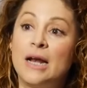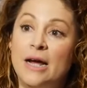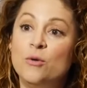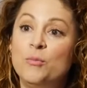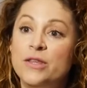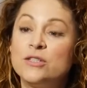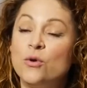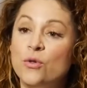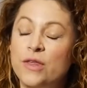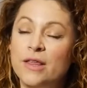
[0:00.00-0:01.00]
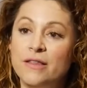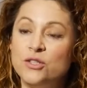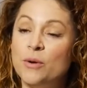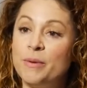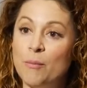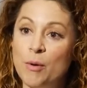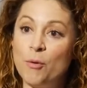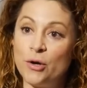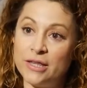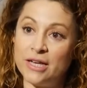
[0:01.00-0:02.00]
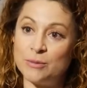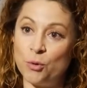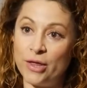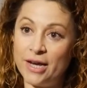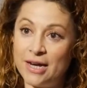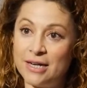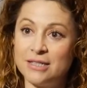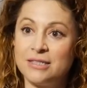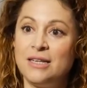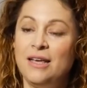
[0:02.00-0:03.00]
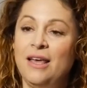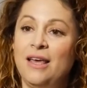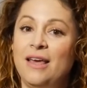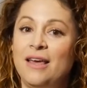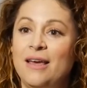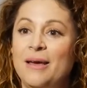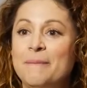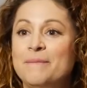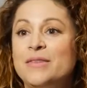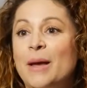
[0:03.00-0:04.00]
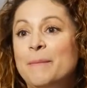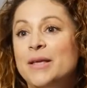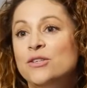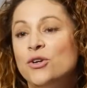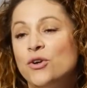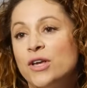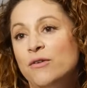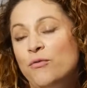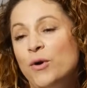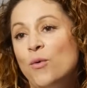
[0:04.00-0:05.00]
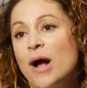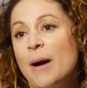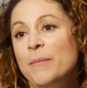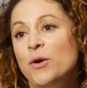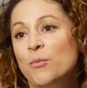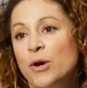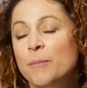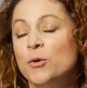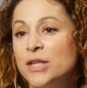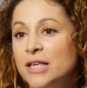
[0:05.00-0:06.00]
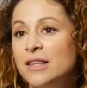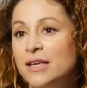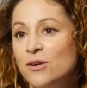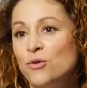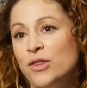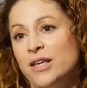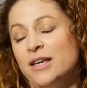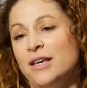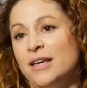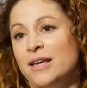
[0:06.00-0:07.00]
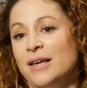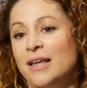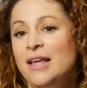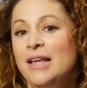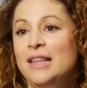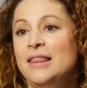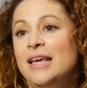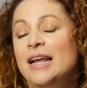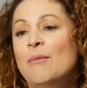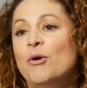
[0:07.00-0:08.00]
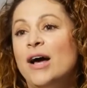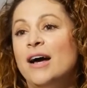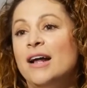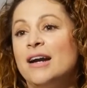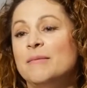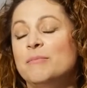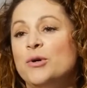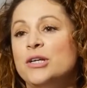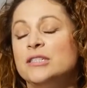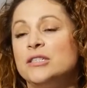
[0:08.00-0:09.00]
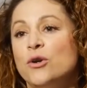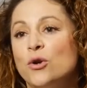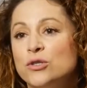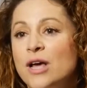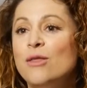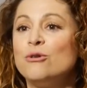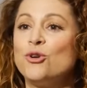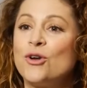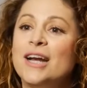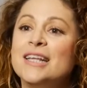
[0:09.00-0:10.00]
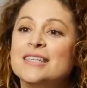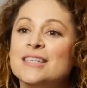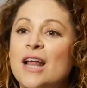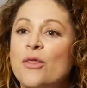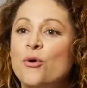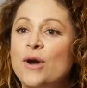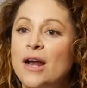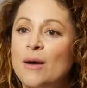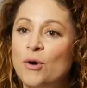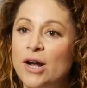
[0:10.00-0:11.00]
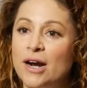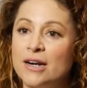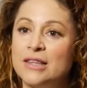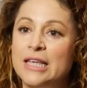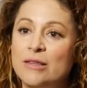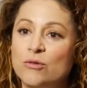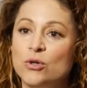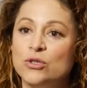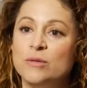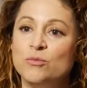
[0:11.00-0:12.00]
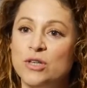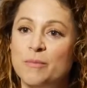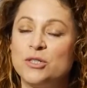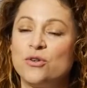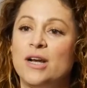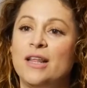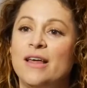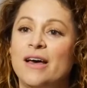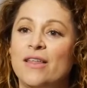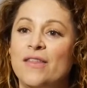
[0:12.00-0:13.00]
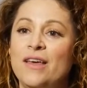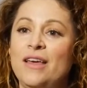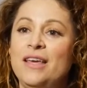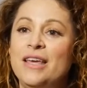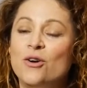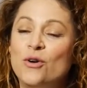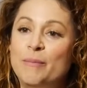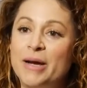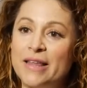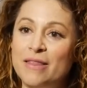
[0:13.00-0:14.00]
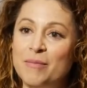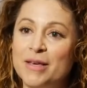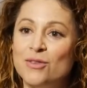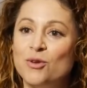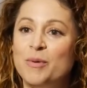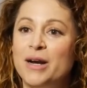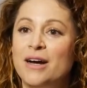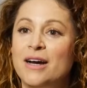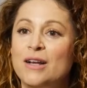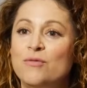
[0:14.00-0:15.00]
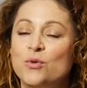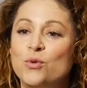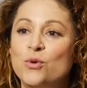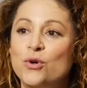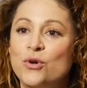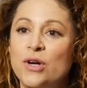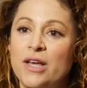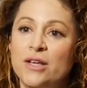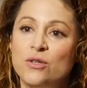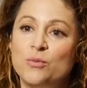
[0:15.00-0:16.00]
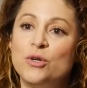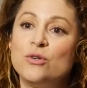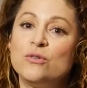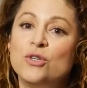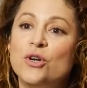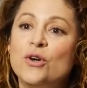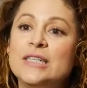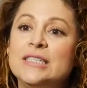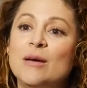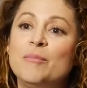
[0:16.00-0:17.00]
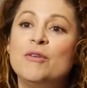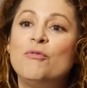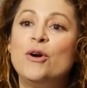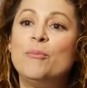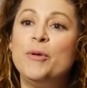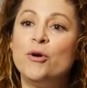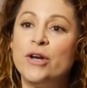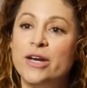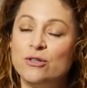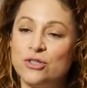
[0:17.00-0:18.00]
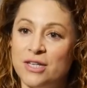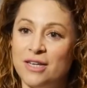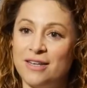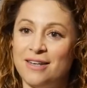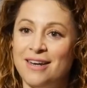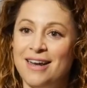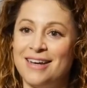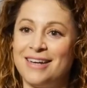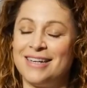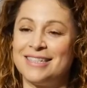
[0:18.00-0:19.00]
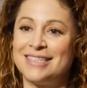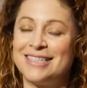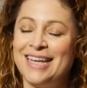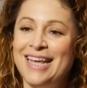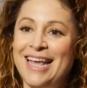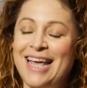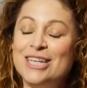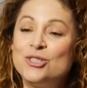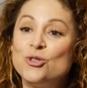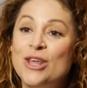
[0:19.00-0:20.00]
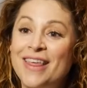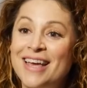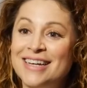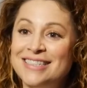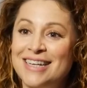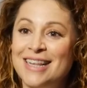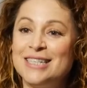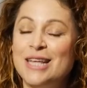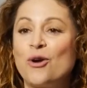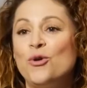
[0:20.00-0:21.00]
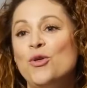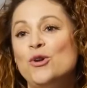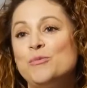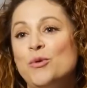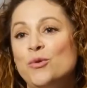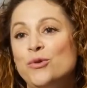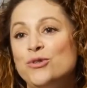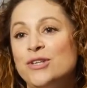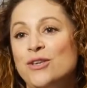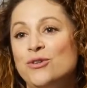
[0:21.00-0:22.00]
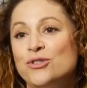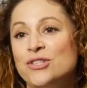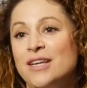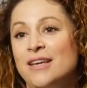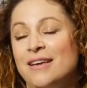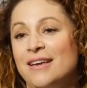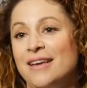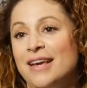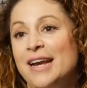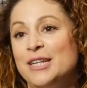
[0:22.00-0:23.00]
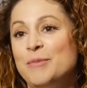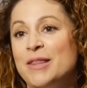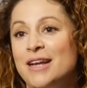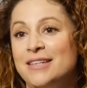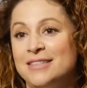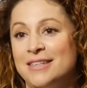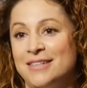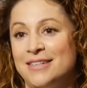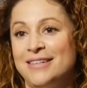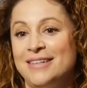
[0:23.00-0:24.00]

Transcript: Claro, muy desconocida. De hecho, había muy poquitas bodegas. Eh, también yo creo que fue un cambio muy potente ¿no? de de elaborar pues rosados o claretes en la zona, elaborar tintos de mucha personalidad y con envejecimiento para el futuro. Entonces, bueno, yo creo que siempre fueron pioneros en las en sus ideas y en el desarrollo de los productos que ellos eh, eran especialistas.